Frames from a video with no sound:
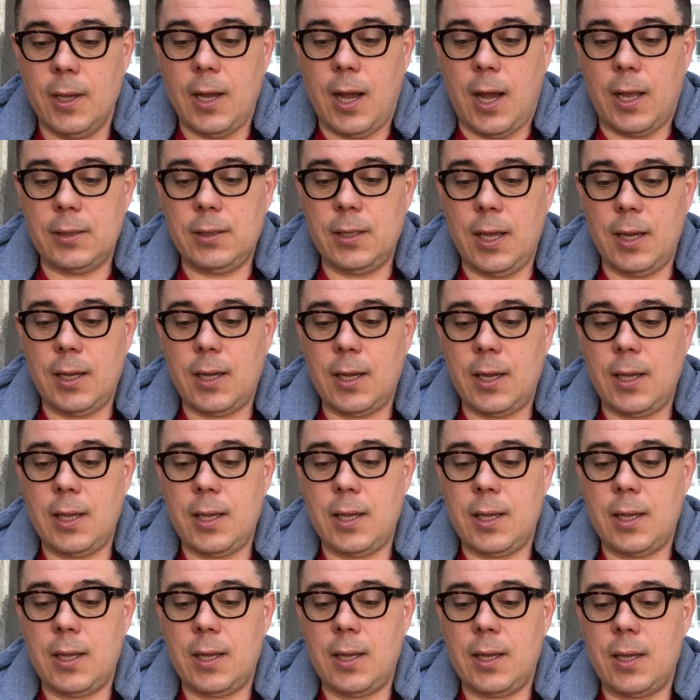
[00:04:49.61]

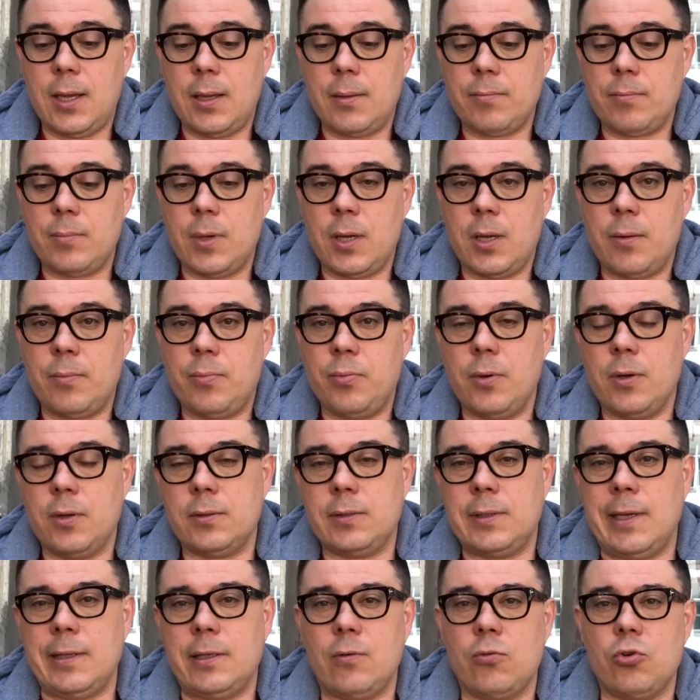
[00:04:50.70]
Однако, э,
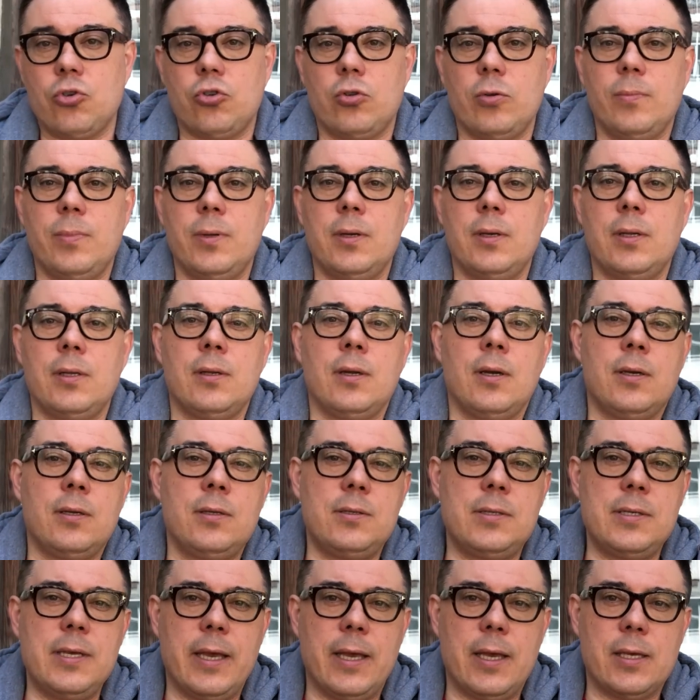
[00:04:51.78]
для того, чтобы
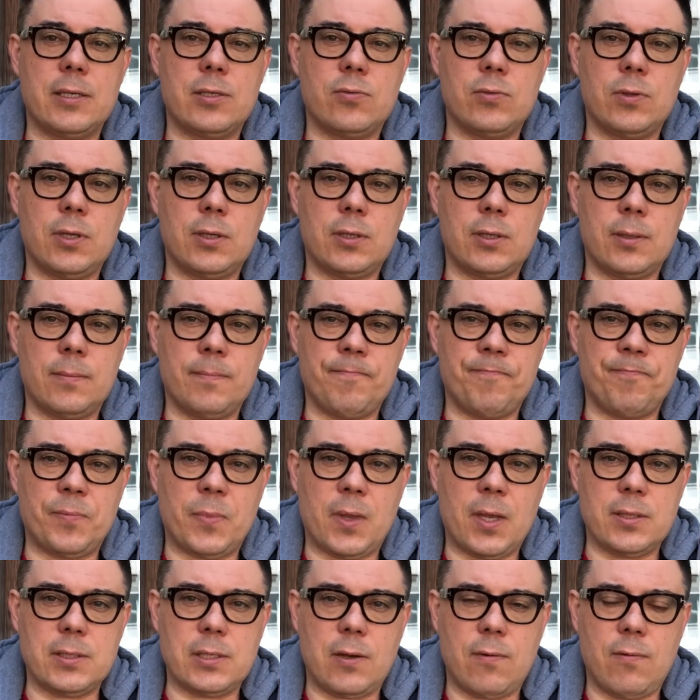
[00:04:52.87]
идея с вот
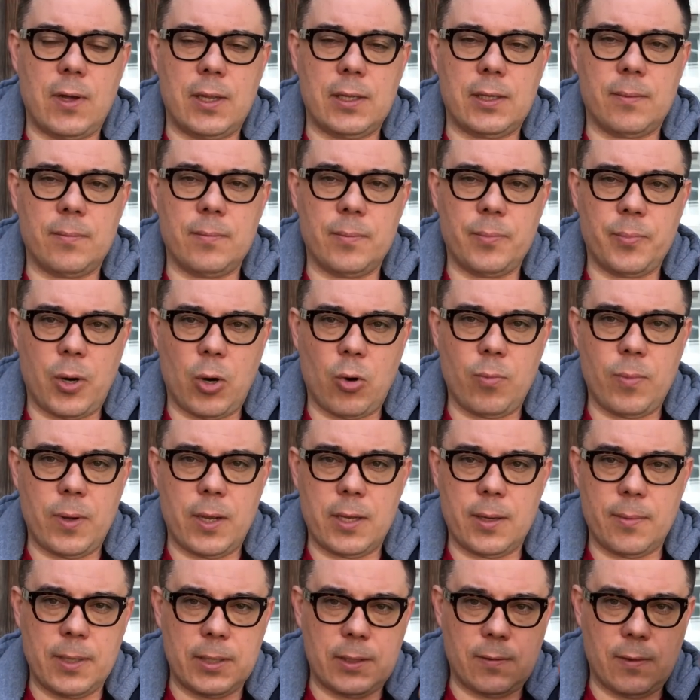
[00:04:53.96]
этим захватом,
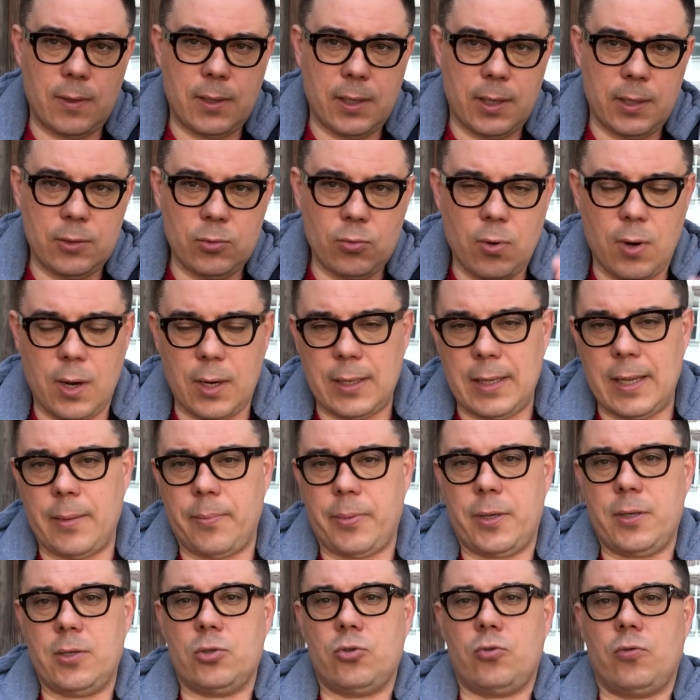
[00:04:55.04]
прорубанием этого коридора на
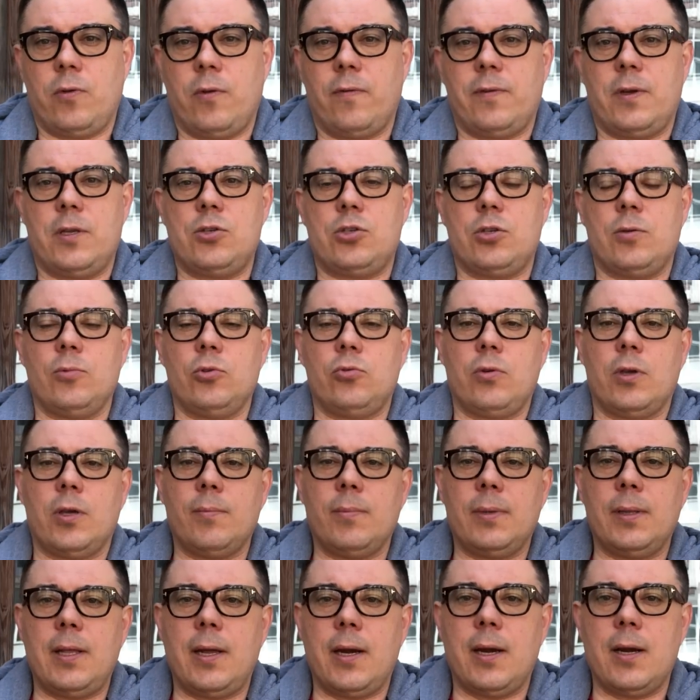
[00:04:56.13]
Приднестровье в конечном итоге
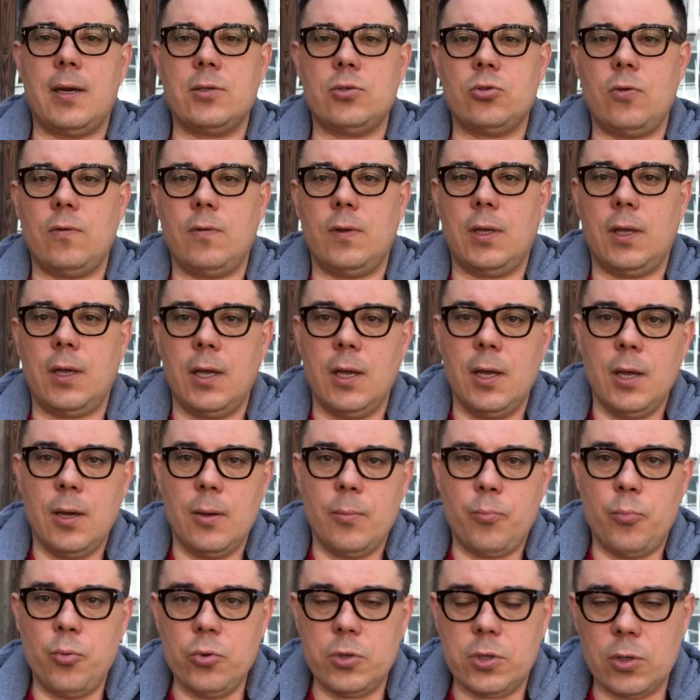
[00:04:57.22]
была реализована,
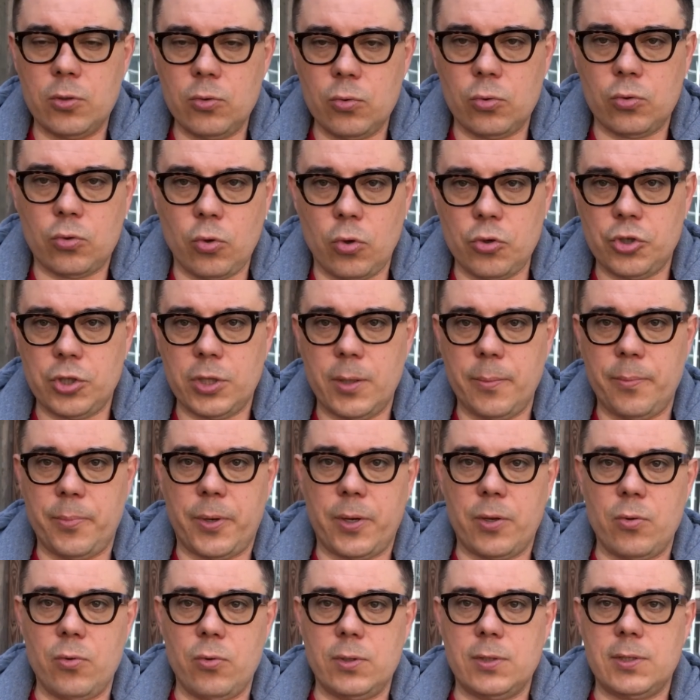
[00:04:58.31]
Путину точно
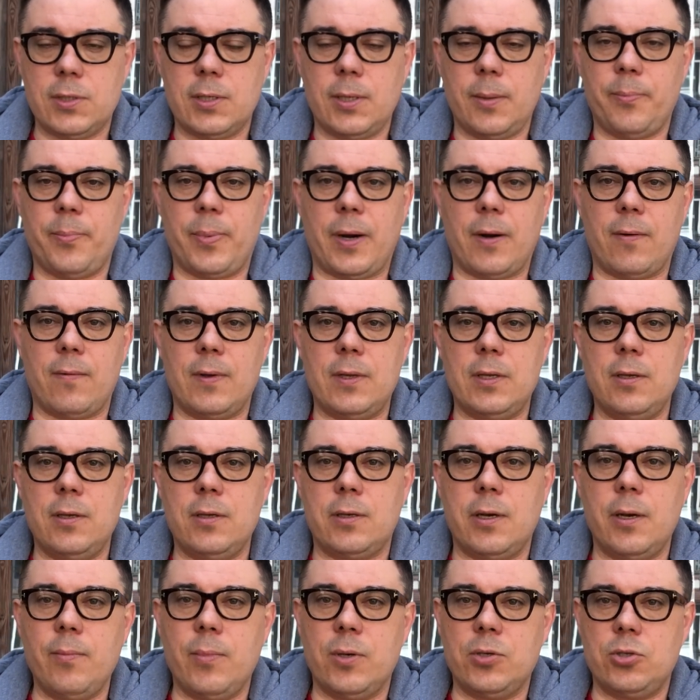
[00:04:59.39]
придется
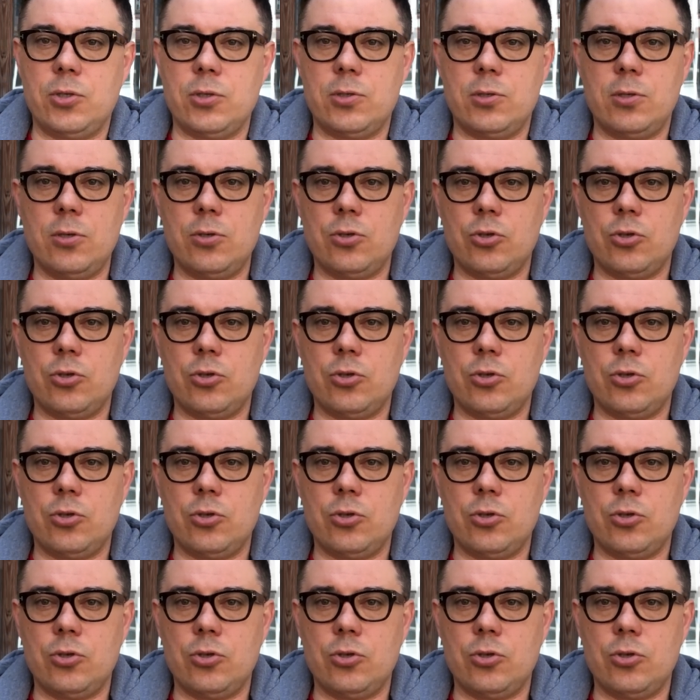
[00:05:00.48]
проводить либо частично